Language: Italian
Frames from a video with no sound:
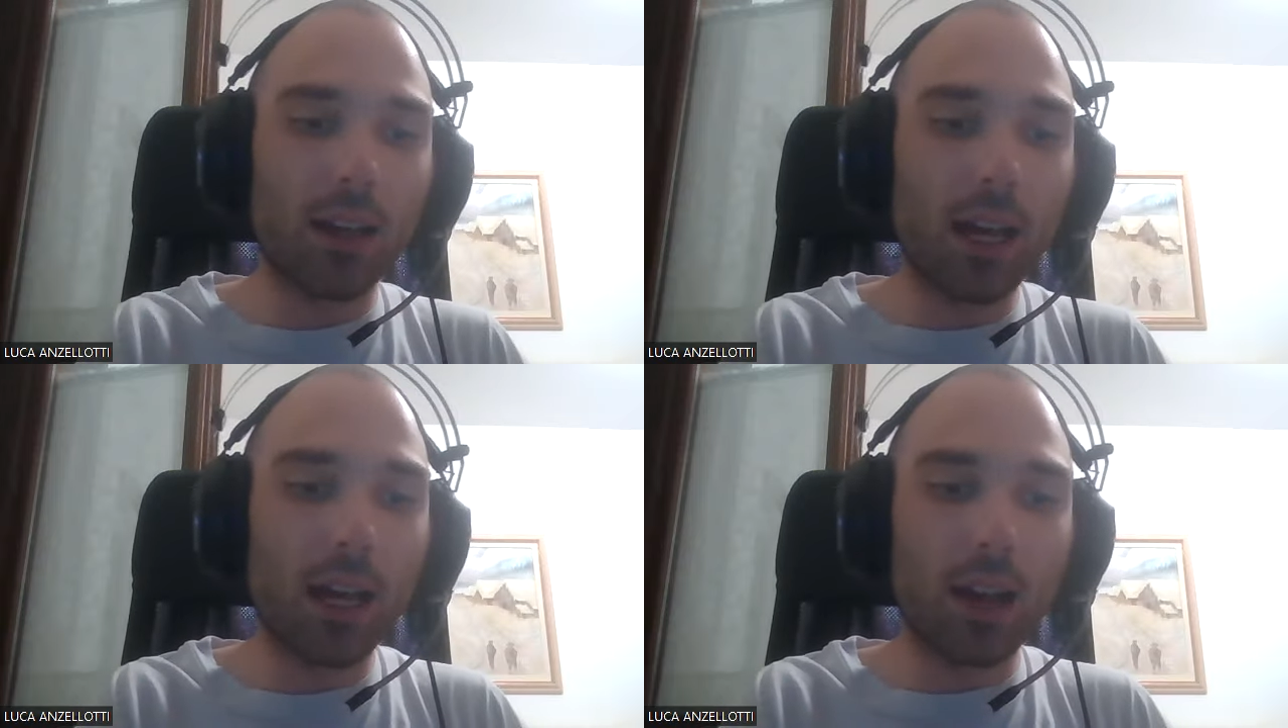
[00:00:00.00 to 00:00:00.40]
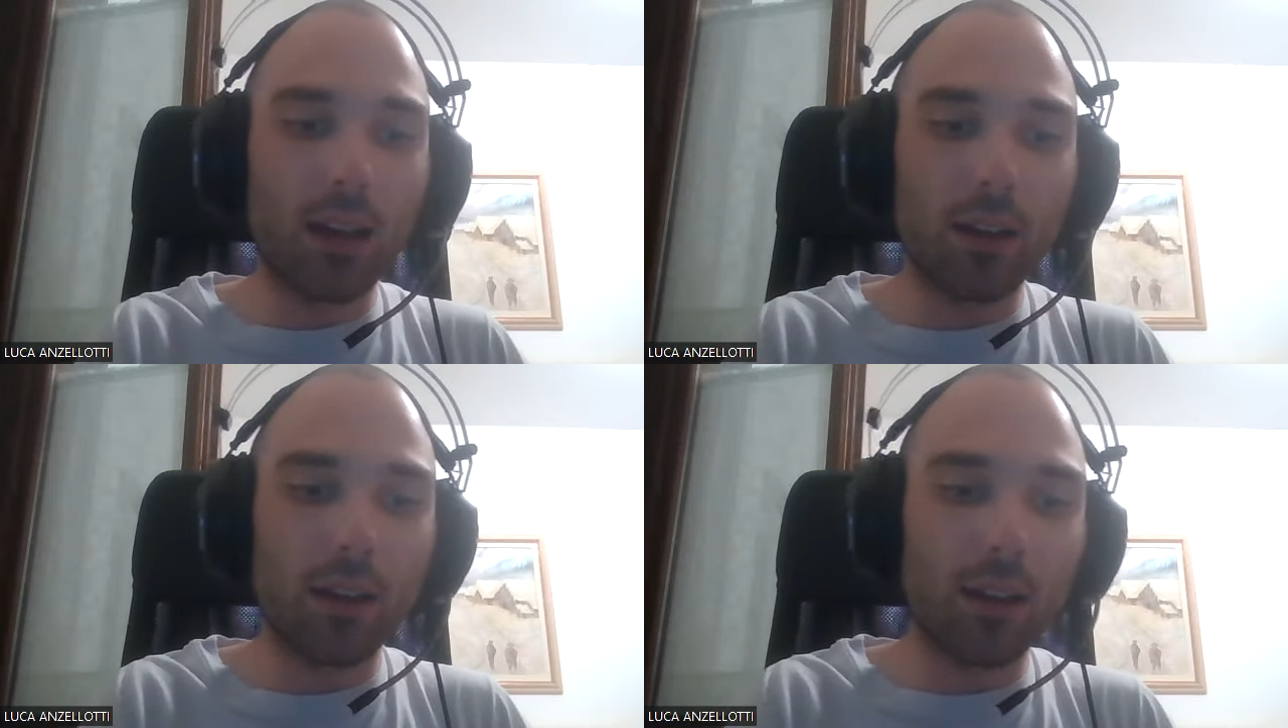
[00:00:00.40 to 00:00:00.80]

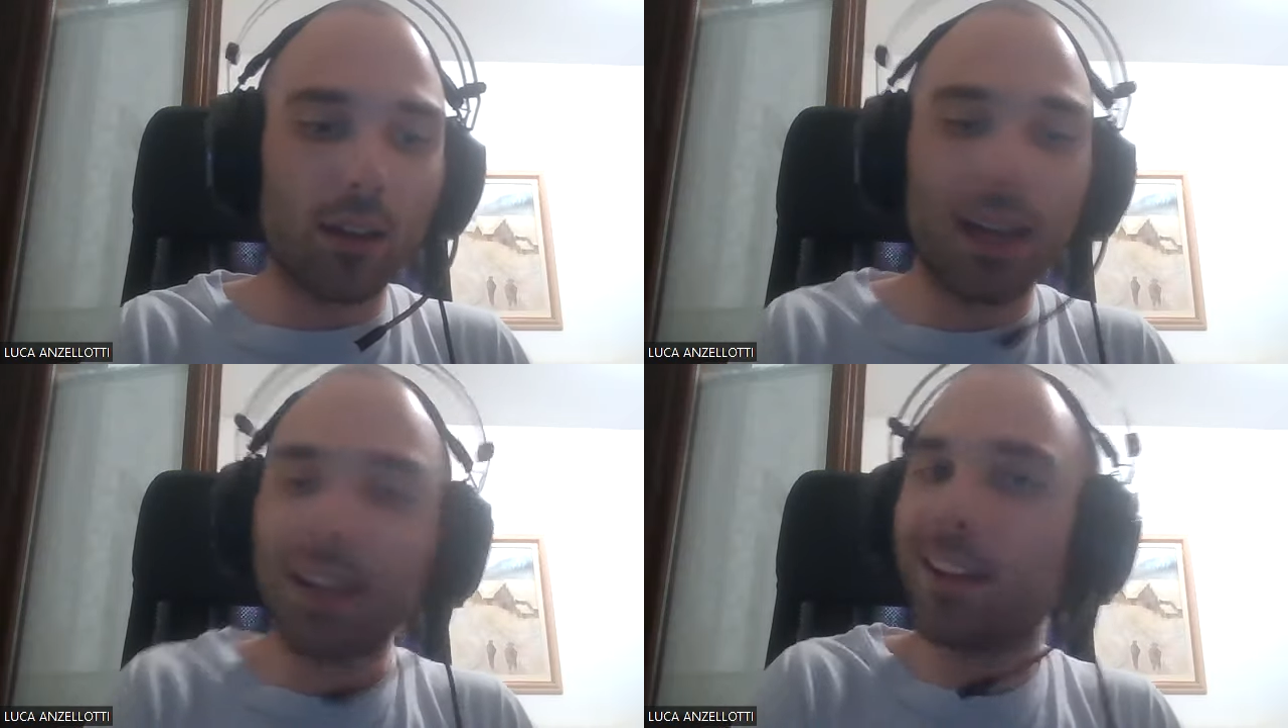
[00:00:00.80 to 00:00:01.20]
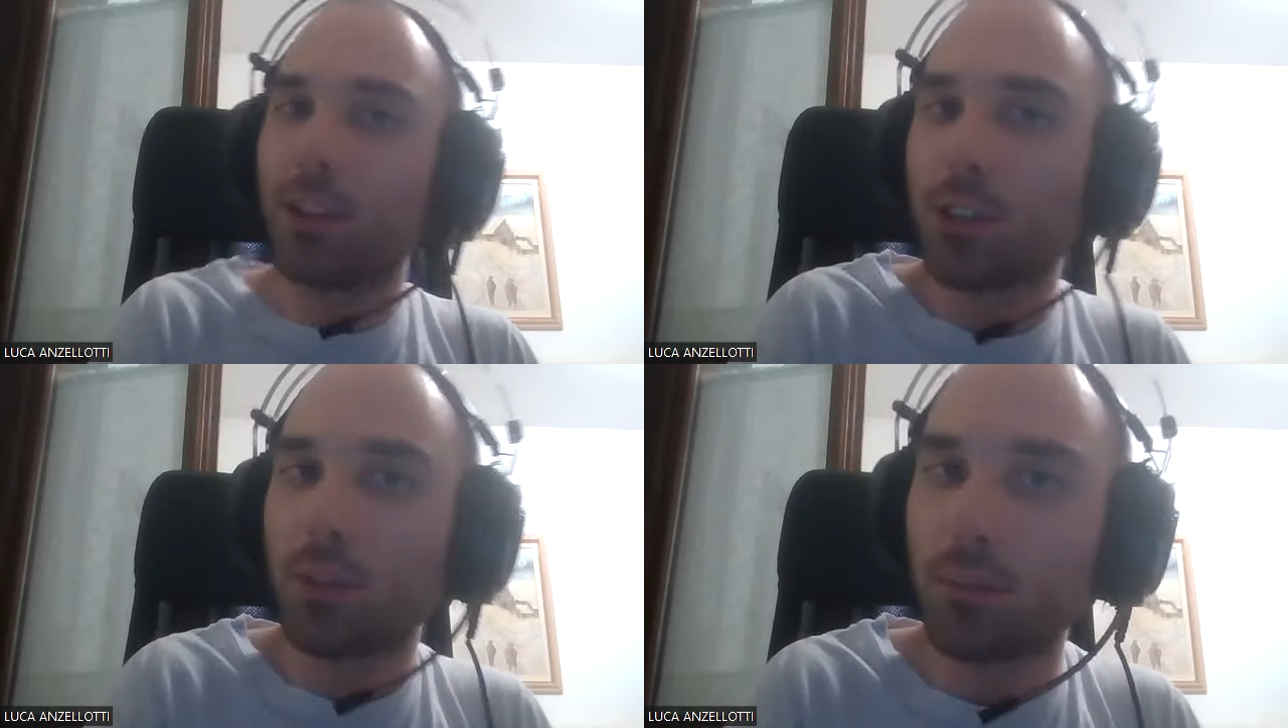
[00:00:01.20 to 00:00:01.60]
a, eh, alla
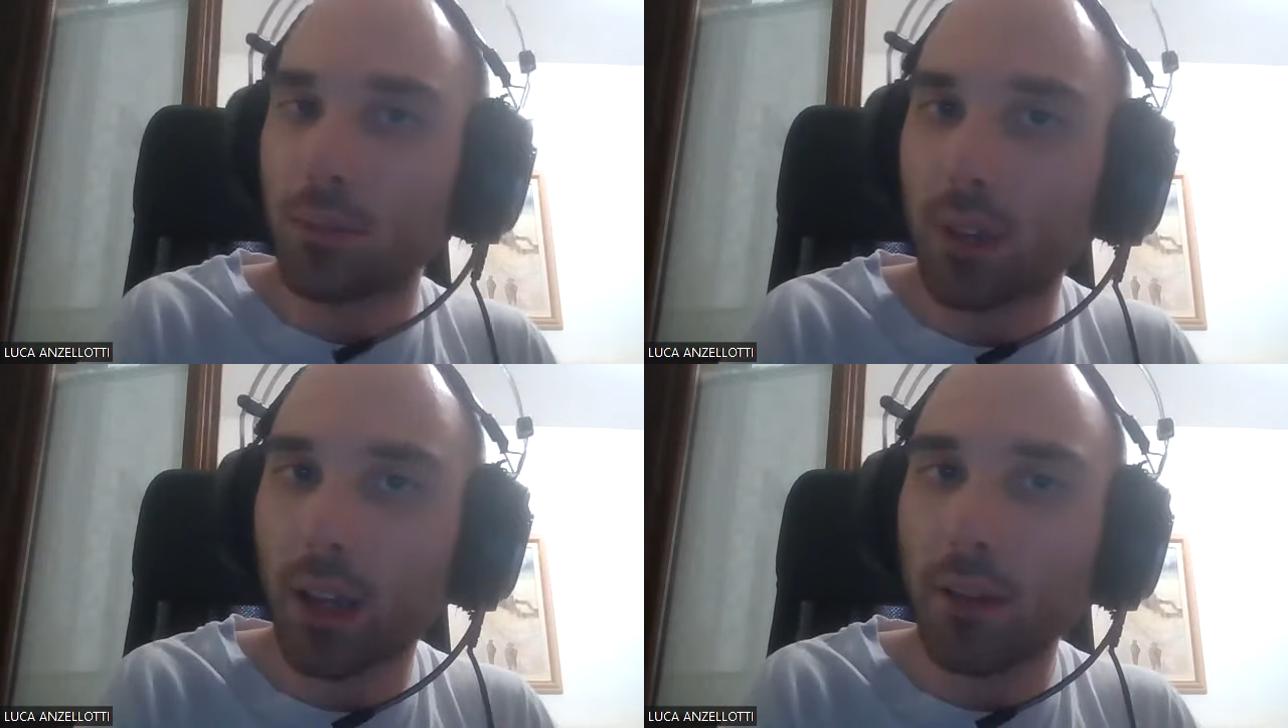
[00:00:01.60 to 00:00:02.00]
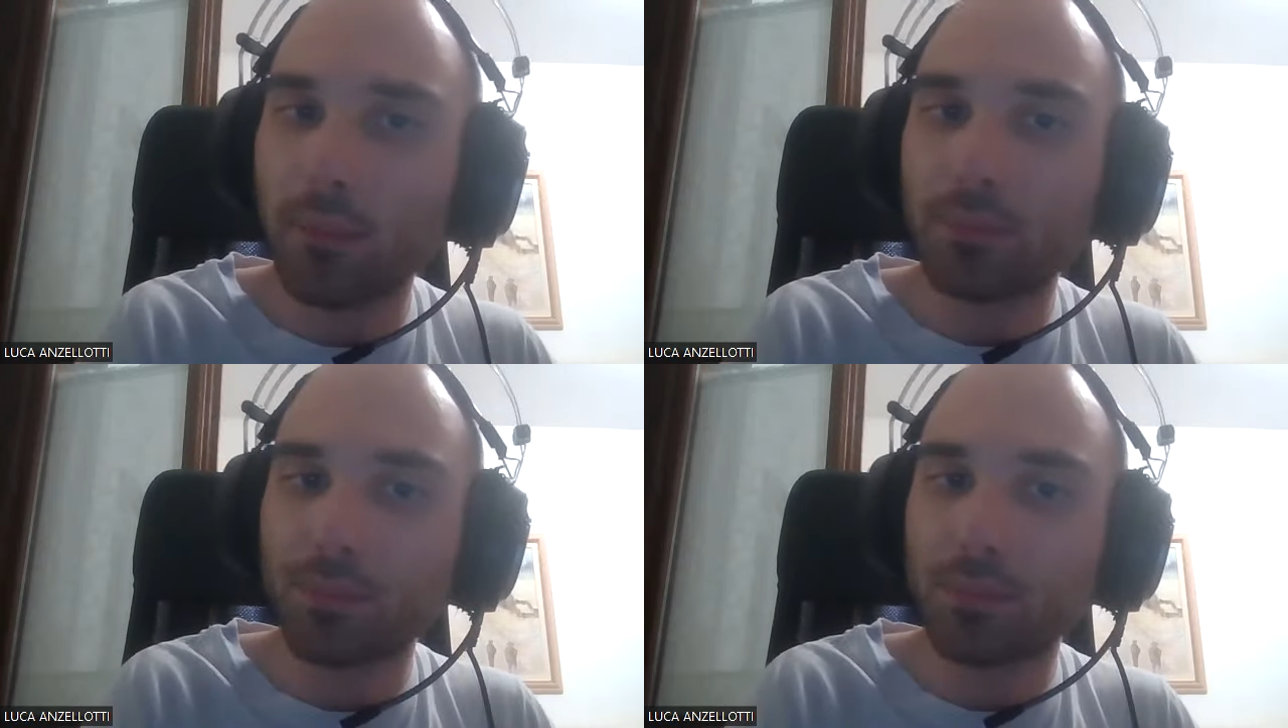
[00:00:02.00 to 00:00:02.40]
legge, ok?